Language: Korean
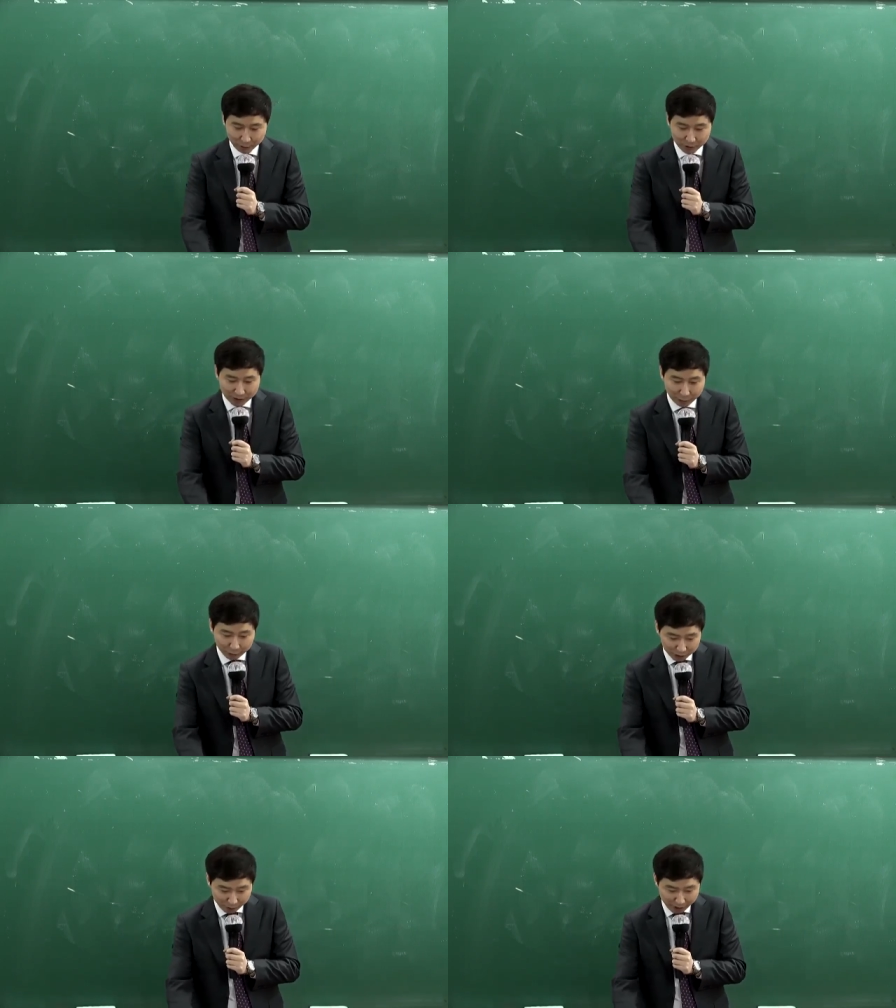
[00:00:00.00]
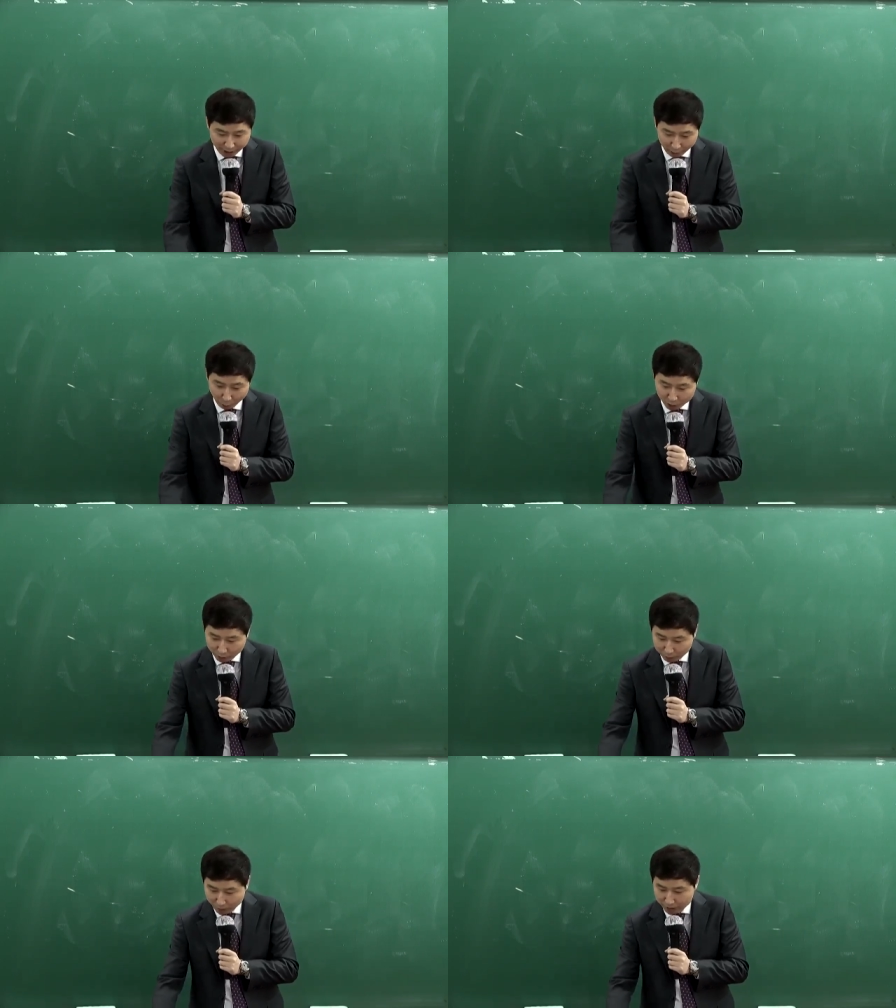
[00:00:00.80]
오늘 자료집에
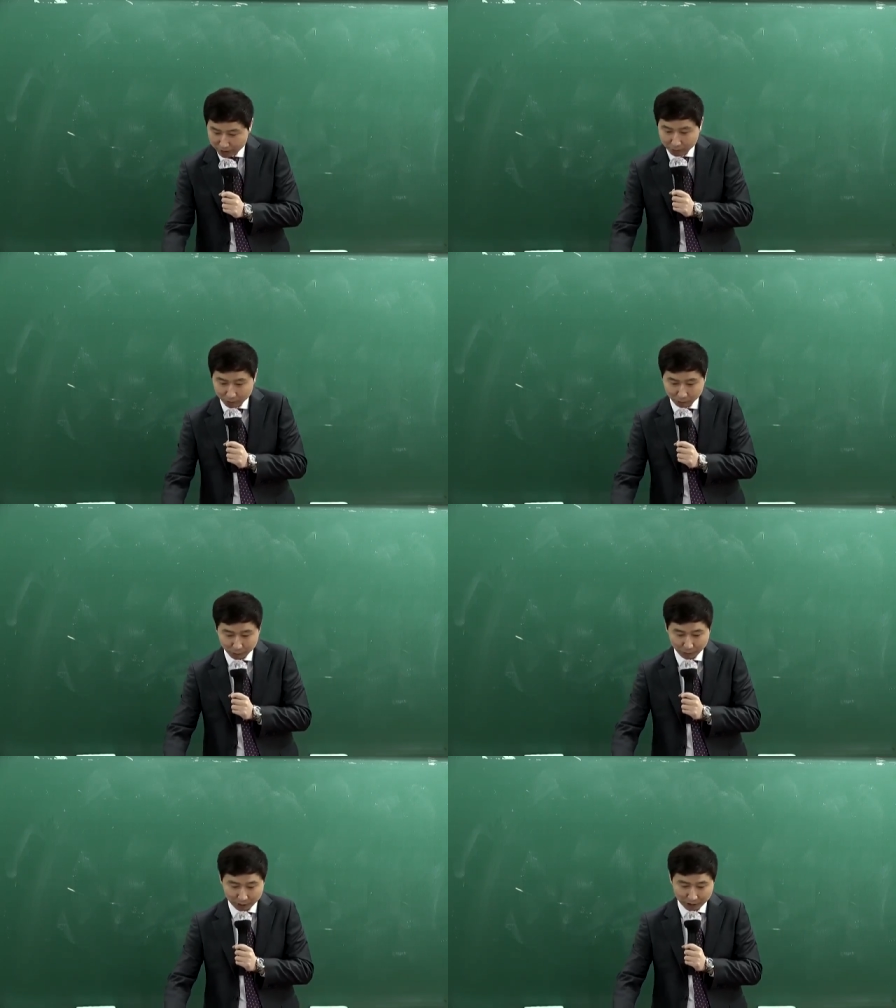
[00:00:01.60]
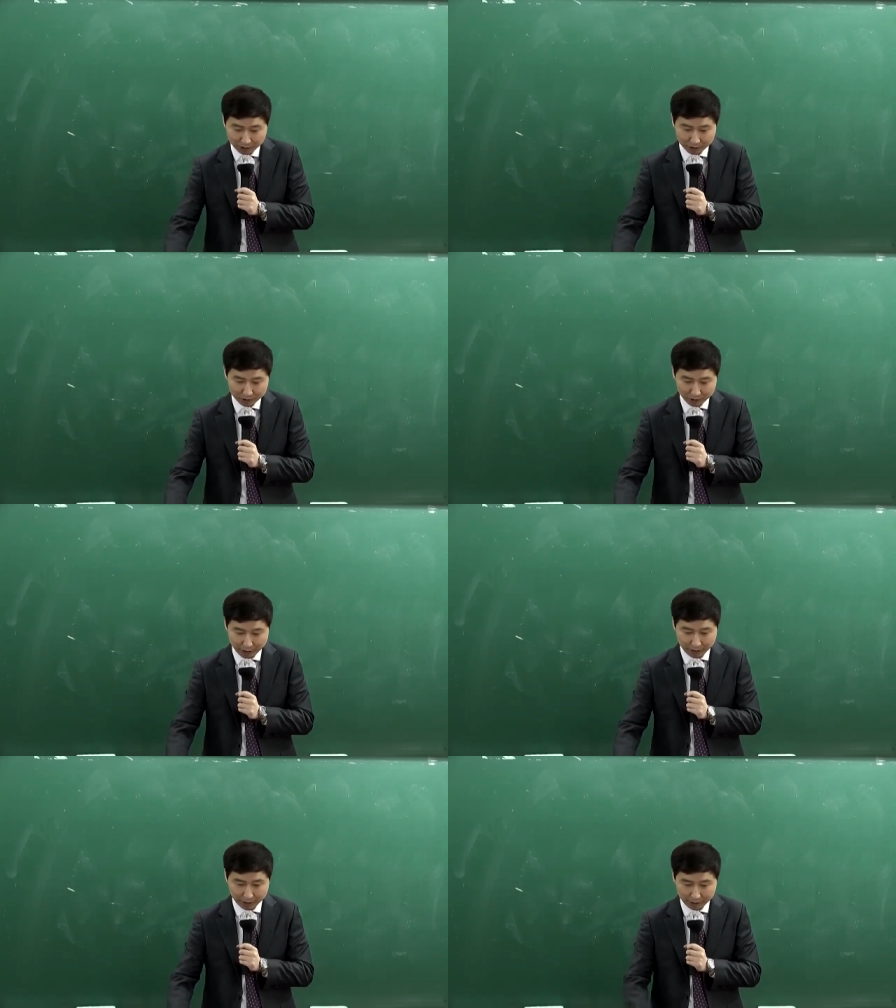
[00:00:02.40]
52페이지 한번 보도록 할게요.
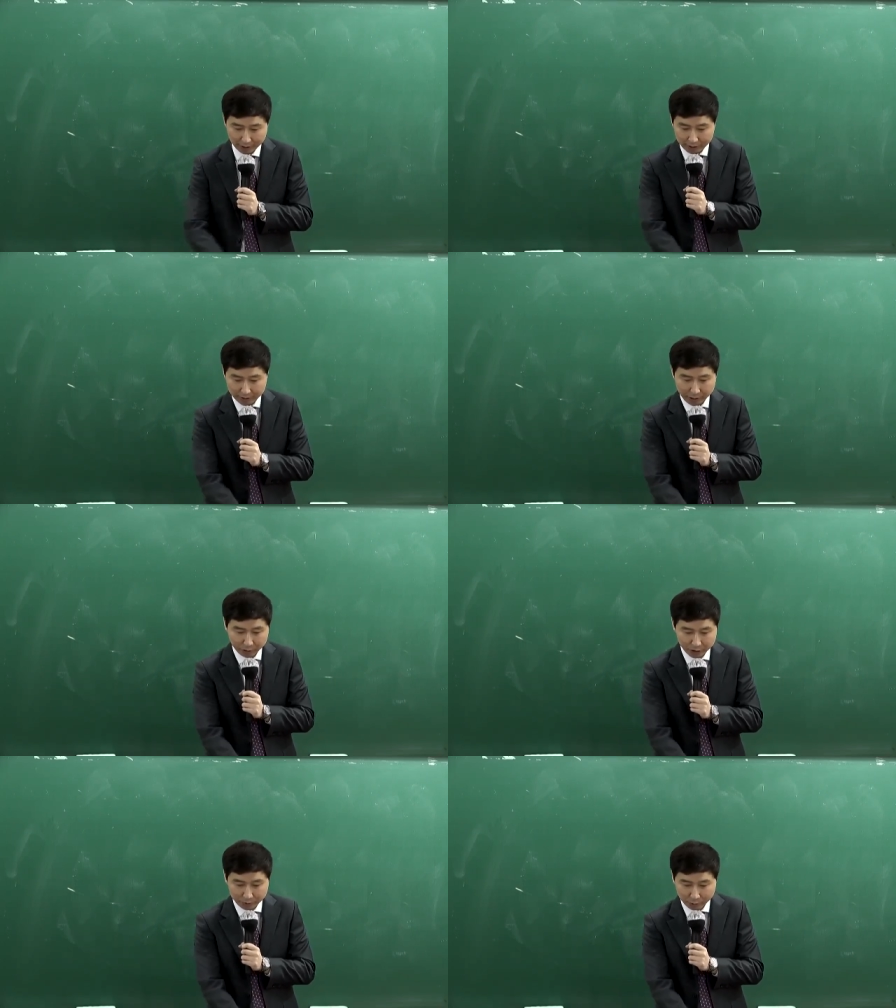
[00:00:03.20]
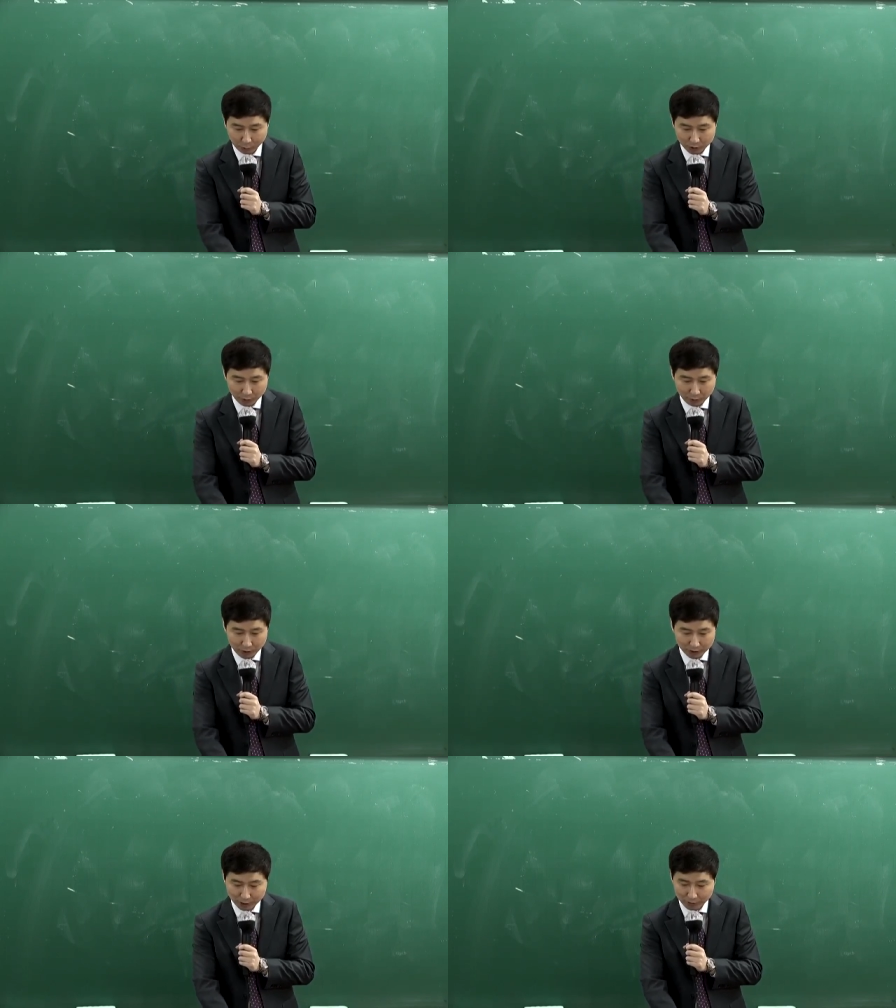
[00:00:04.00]
예, 자료집
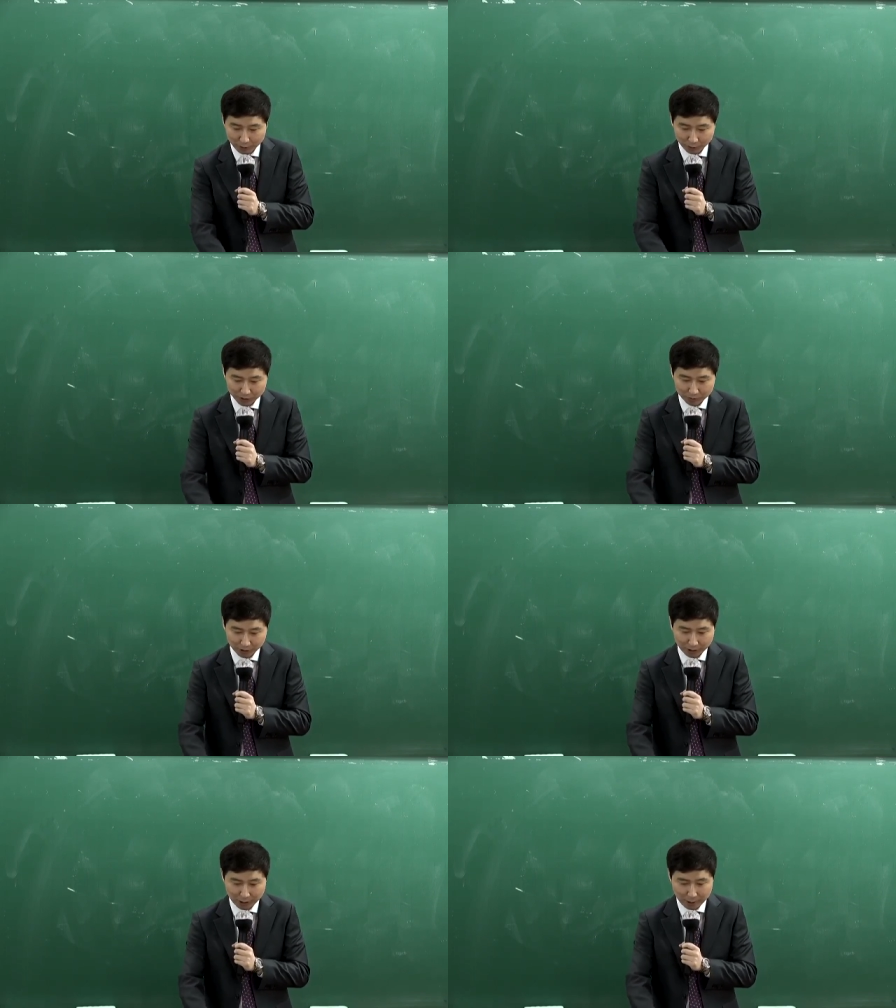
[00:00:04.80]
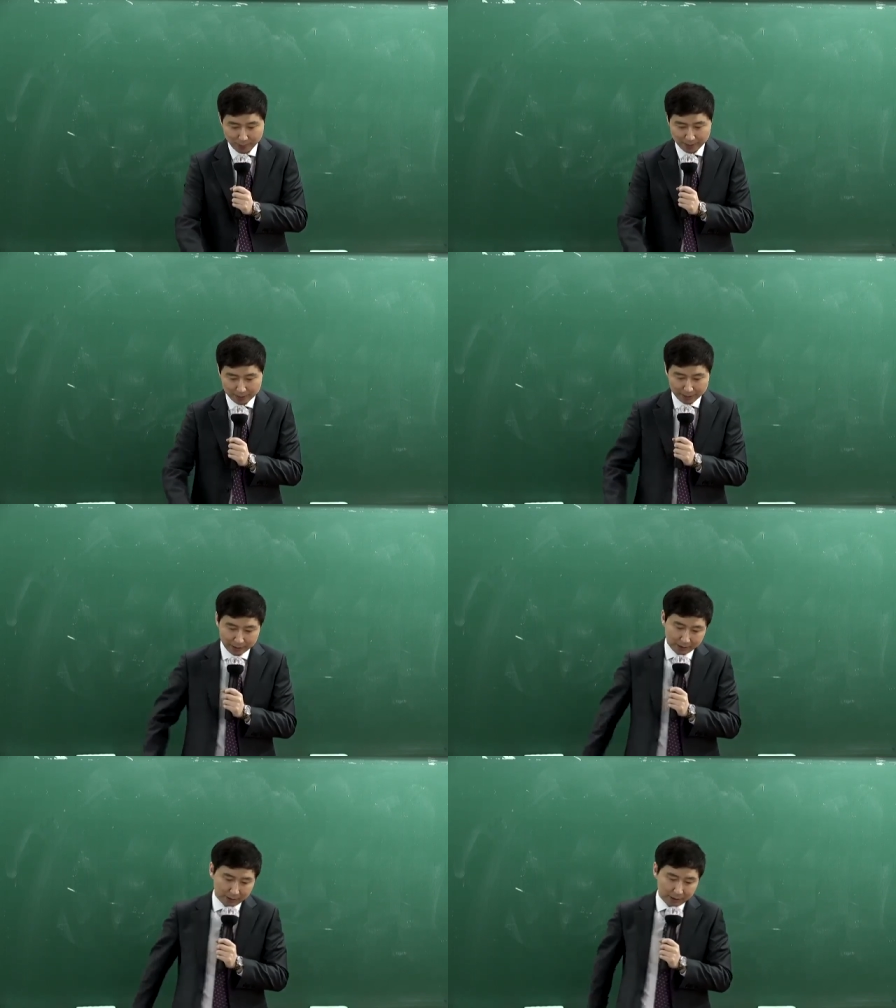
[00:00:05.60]
52페이지 한번 가보겠습니다.
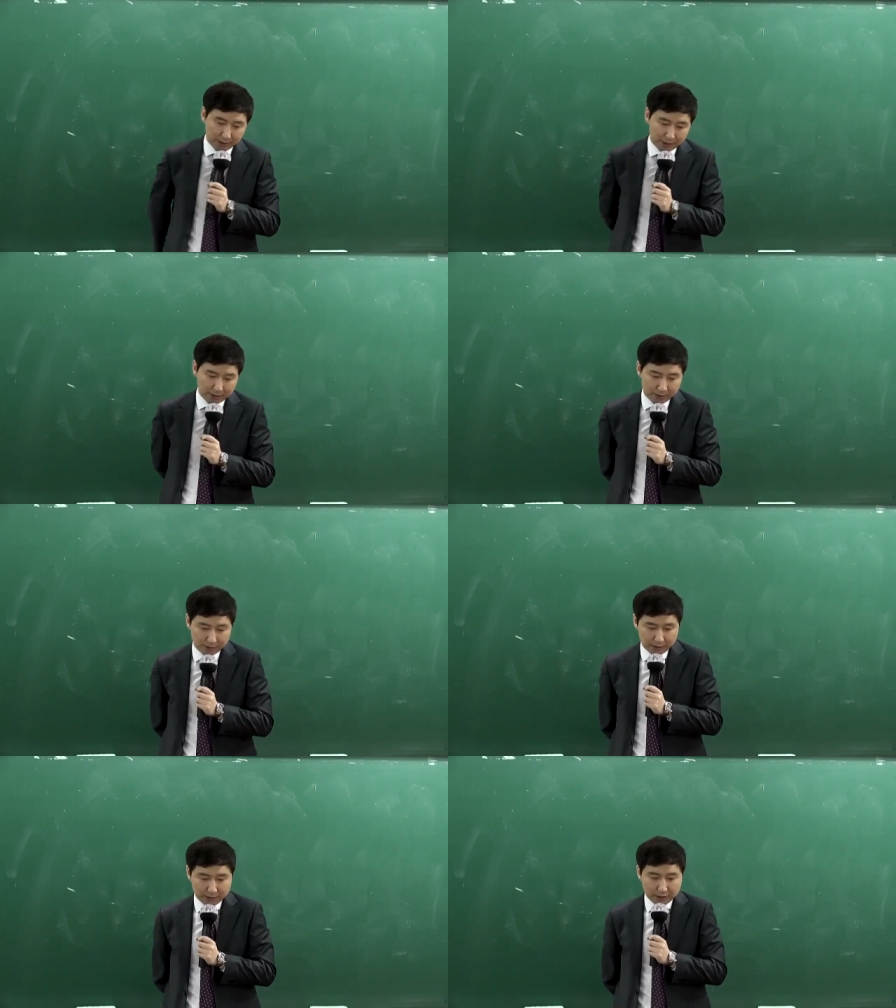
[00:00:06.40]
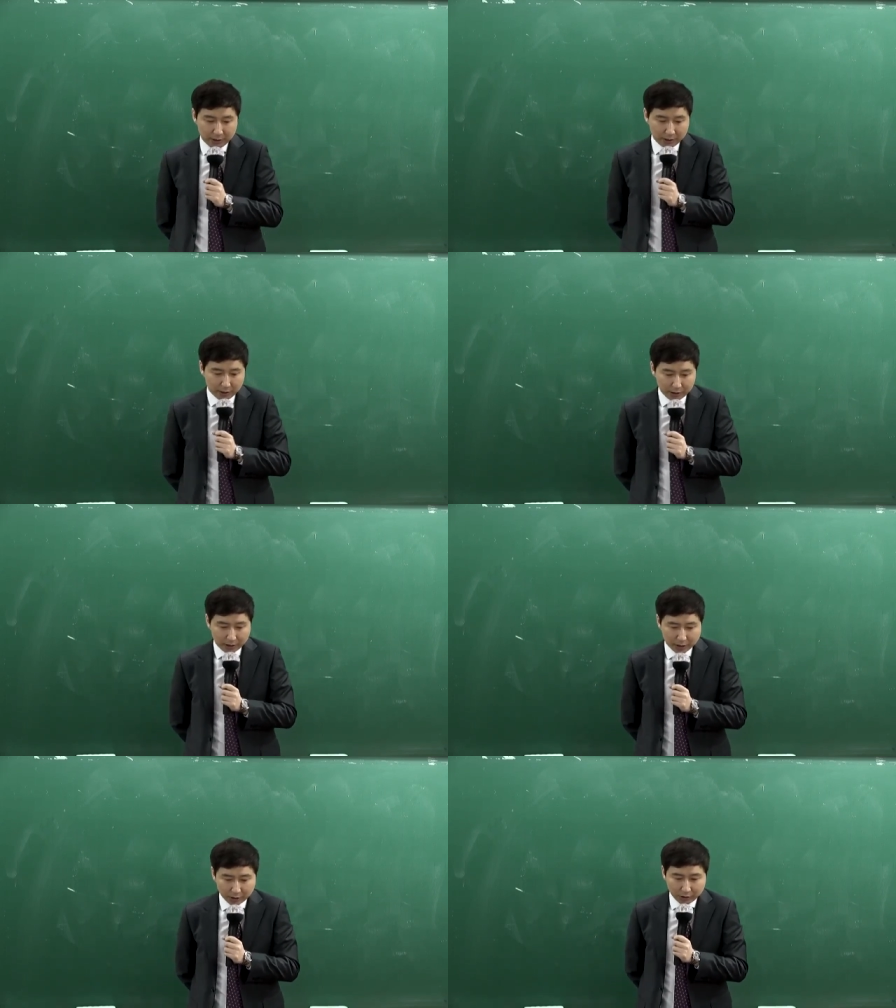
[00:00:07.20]
자,
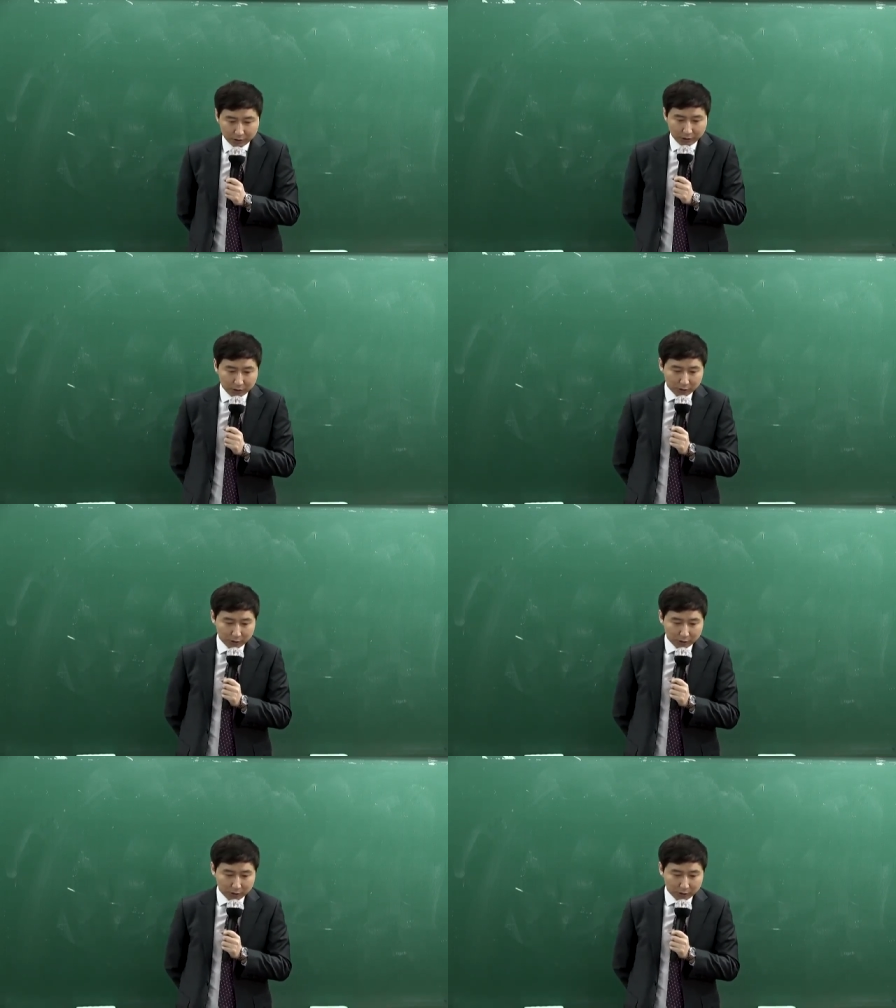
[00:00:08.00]
그래서